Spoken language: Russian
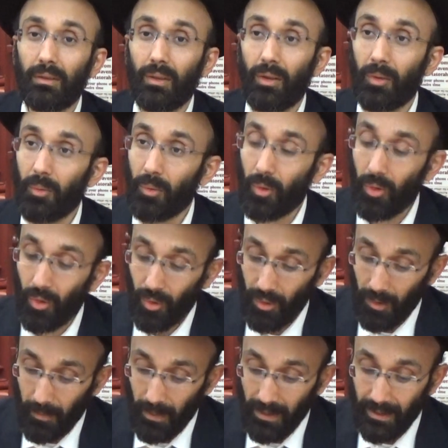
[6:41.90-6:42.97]
Он
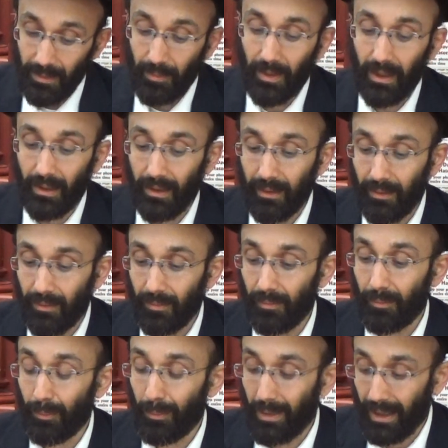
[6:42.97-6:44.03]
уходит постепенно,
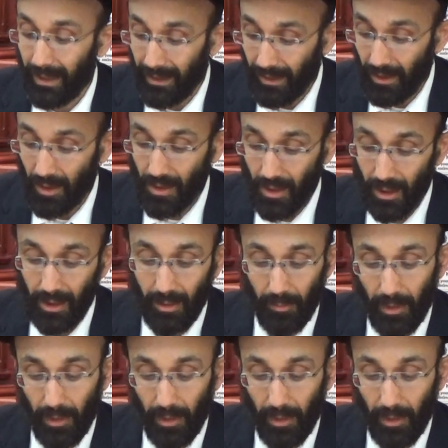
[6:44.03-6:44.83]
маленькие шаги.